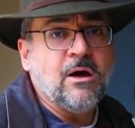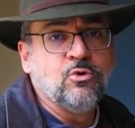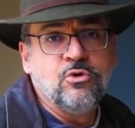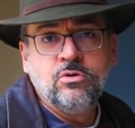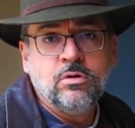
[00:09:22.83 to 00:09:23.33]

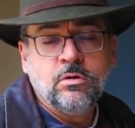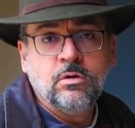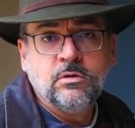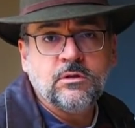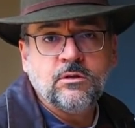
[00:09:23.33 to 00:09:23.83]
barulho,
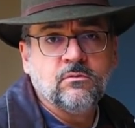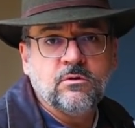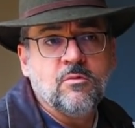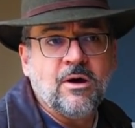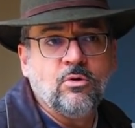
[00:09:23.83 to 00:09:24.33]
né? não
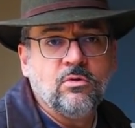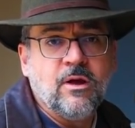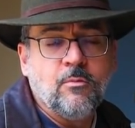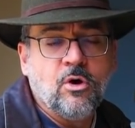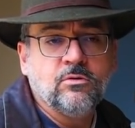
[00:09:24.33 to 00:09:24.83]
tem o barulho
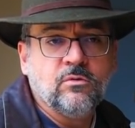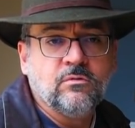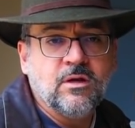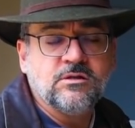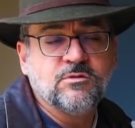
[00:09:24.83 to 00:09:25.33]
da moto,
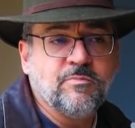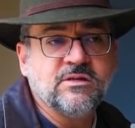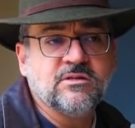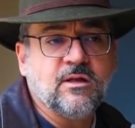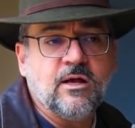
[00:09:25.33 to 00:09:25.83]
não tem a
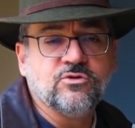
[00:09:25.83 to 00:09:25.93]
despesa da